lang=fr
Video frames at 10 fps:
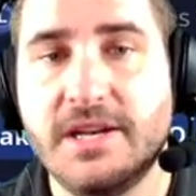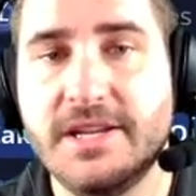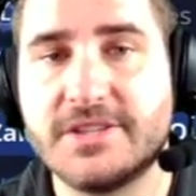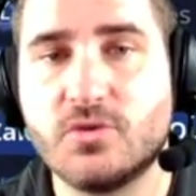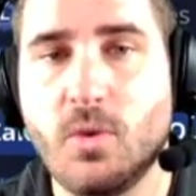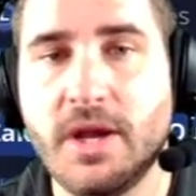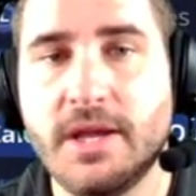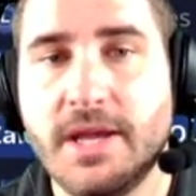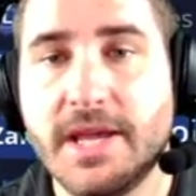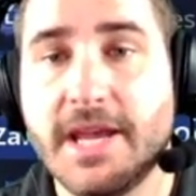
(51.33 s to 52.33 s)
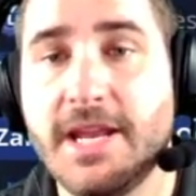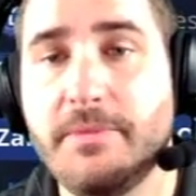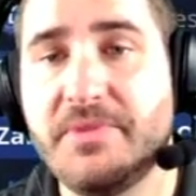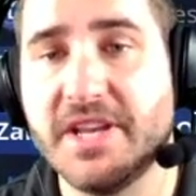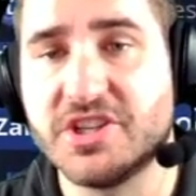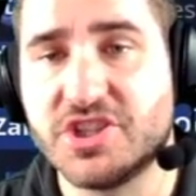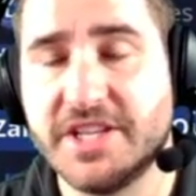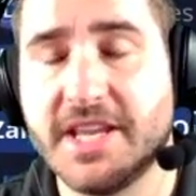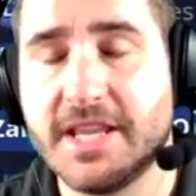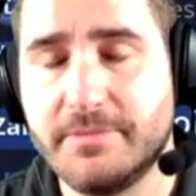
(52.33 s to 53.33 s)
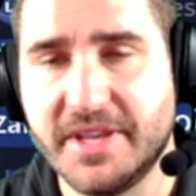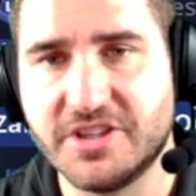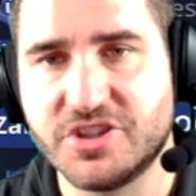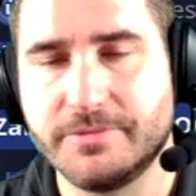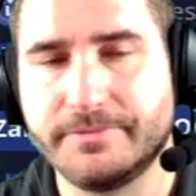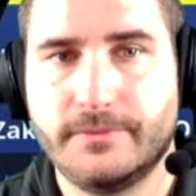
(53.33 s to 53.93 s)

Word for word: les soins et les pièges, les dégâts de pièges.